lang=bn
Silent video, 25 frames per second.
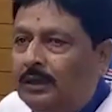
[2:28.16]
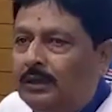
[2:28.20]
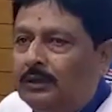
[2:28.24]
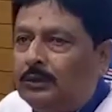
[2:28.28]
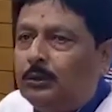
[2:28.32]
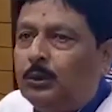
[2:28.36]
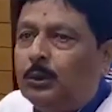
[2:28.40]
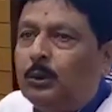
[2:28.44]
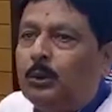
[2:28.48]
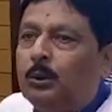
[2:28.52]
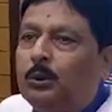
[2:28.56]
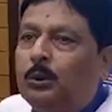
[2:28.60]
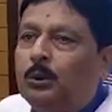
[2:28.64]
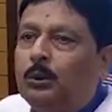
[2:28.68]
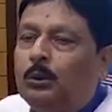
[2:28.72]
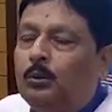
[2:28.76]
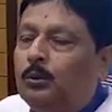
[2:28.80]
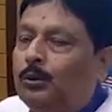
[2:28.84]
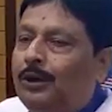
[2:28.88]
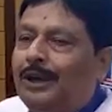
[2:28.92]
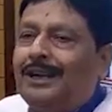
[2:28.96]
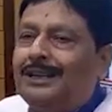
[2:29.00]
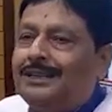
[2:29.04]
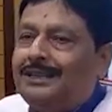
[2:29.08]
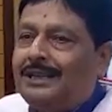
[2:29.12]
তো
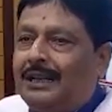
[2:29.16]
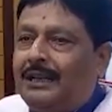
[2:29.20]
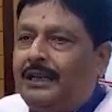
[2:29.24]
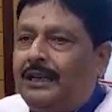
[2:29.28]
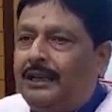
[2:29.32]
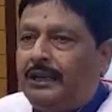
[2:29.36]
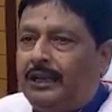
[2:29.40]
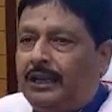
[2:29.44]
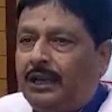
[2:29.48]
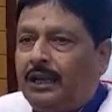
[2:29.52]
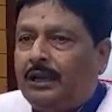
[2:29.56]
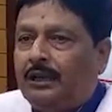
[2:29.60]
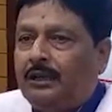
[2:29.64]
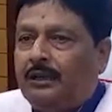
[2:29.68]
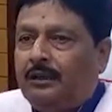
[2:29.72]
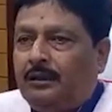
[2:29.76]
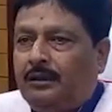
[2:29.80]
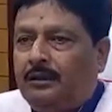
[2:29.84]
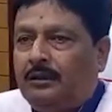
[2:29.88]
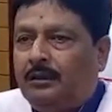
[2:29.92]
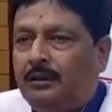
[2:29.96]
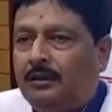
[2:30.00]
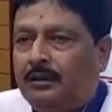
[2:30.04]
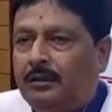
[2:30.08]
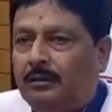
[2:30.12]
ওনারা জানেন না
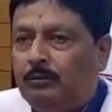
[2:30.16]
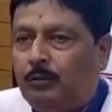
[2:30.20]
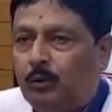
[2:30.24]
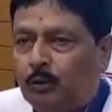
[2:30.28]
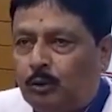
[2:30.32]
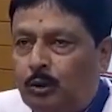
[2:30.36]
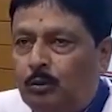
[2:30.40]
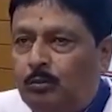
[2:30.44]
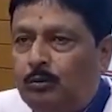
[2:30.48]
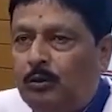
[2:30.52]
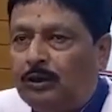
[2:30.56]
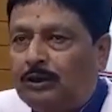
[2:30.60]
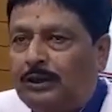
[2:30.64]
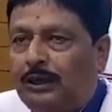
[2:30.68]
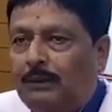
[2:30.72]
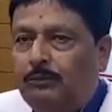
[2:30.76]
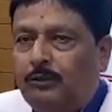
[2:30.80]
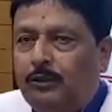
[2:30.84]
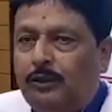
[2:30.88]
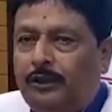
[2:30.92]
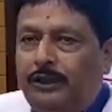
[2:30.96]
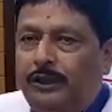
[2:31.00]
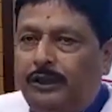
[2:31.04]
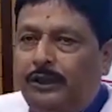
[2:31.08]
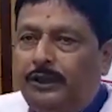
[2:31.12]
প্রথম কথা
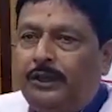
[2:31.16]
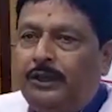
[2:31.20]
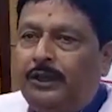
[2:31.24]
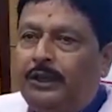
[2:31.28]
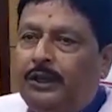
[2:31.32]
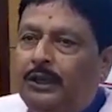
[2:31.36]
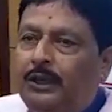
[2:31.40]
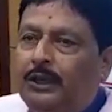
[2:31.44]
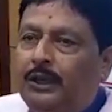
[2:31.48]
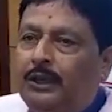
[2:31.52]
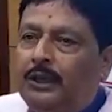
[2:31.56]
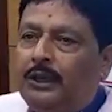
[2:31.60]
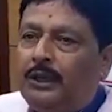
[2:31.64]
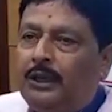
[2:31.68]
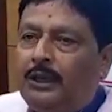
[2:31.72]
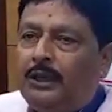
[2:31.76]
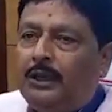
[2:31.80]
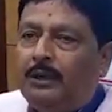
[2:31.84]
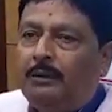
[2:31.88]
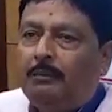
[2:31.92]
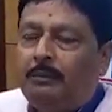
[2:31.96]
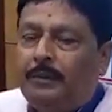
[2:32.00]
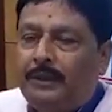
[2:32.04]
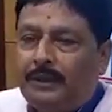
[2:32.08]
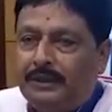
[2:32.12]
বলি
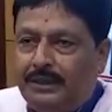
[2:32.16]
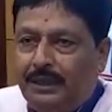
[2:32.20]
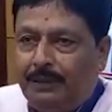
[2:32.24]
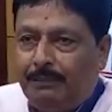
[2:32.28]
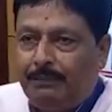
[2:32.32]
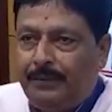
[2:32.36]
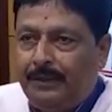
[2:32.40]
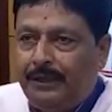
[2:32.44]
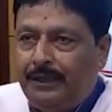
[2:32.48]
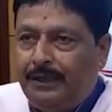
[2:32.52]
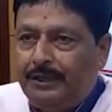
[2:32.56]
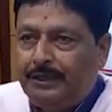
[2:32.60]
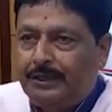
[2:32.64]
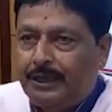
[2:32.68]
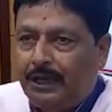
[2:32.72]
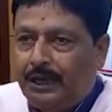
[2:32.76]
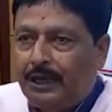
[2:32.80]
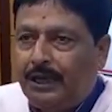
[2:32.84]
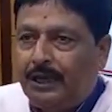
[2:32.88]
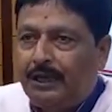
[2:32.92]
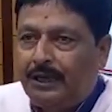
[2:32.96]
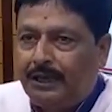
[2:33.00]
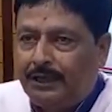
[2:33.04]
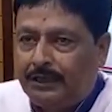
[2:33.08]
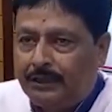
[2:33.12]
বিজেপির যারা
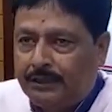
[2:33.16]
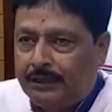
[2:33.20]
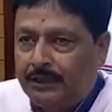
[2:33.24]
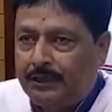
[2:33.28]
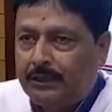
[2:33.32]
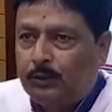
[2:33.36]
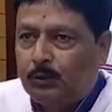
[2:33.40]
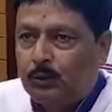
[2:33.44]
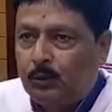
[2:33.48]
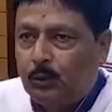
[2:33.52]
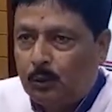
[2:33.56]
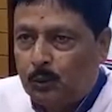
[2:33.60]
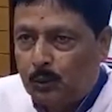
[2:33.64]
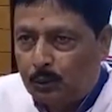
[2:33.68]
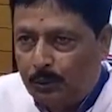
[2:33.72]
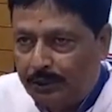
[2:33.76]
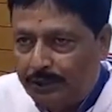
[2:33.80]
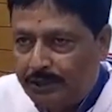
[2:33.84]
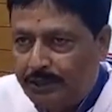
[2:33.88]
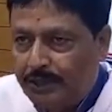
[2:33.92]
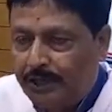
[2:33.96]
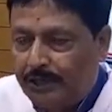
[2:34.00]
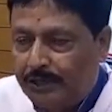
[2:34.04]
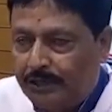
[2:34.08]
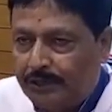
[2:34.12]
নেতৃত্ব
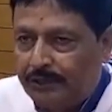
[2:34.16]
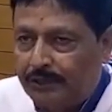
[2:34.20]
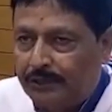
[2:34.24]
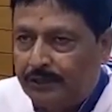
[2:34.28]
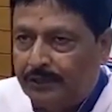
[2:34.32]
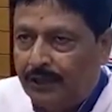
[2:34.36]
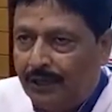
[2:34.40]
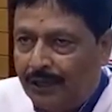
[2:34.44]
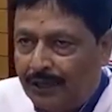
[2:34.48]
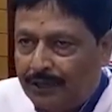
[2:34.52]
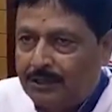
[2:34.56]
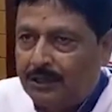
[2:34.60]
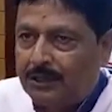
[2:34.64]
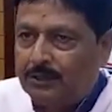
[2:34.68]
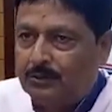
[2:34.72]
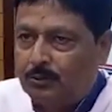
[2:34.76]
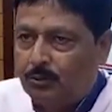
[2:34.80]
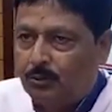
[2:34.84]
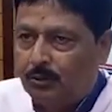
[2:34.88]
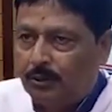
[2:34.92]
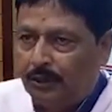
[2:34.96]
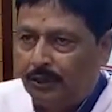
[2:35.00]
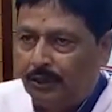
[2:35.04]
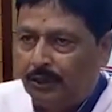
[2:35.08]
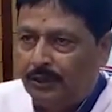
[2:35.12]
রয়েছেন
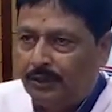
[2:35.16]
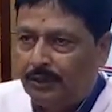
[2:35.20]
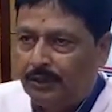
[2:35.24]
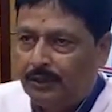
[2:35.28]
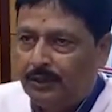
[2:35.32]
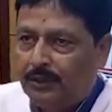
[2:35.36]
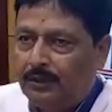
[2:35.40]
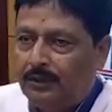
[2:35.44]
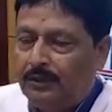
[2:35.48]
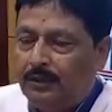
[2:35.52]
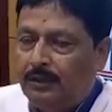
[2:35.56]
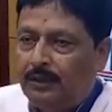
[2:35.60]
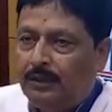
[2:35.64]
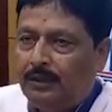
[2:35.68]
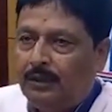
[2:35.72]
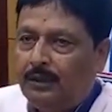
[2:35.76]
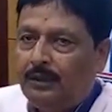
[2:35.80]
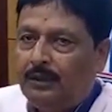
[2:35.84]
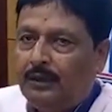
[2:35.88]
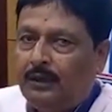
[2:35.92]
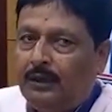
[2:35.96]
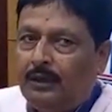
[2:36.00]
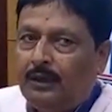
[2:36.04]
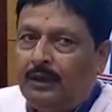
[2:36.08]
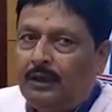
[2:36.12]
আসানসোলে
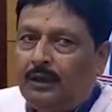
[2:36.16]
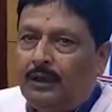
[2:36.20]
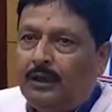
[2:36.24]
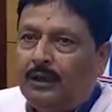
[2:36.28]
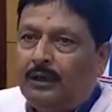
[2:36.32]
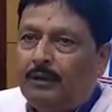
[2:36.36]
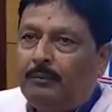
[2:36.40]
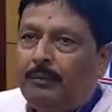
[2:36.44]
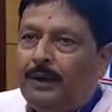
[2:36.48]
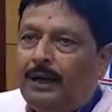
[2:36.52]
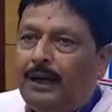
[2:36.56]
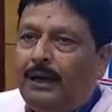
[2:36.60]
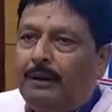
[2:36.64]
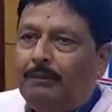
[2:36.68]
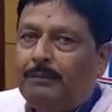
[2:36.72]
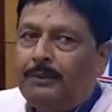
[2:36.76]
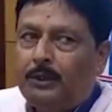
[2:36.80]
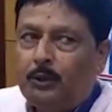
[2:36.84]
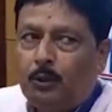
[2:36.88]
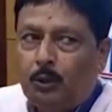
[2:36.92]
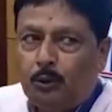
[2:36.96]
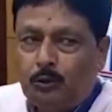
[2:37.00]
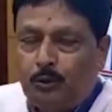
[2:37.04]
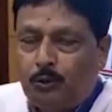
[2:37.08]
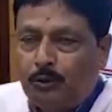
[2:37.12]
বা
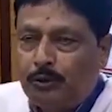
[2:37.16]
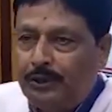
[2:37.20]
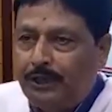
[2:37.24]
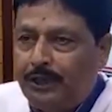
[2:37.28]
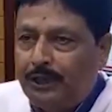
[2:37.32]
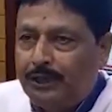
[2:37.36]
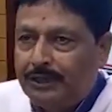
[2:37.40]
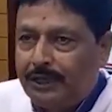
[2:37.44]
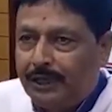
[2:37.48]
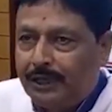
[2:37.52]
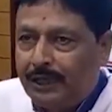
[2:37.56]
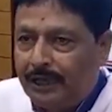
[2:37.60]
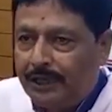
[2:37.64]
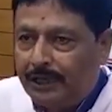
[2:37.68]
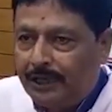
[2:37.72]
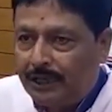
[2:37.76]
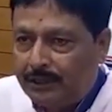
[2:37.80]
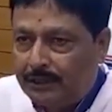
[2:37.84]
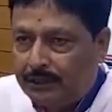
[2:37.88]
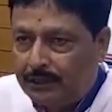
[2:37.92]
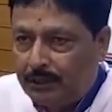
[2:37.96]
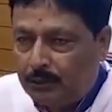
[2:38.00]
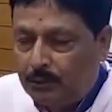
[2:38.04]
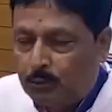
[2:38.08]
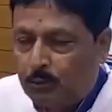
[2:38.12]
বিগত দিনে যারা
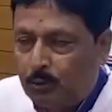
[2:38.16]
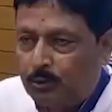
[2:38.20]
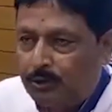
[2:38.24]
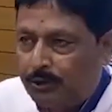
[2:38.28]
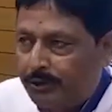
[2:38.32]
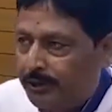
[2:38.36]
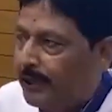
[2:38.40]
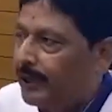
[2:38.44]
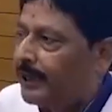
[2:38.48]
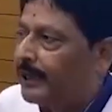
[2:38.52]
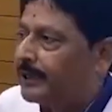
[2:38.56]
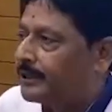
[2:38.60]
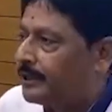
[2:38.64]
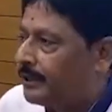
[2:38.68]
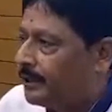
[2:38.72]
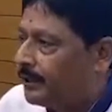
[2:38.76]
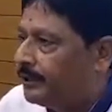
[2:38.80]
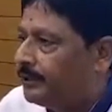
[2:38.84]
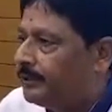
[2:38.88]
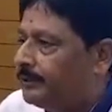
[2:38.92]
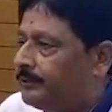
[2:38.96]
নেতৃত্ব দিয়ে গেছেন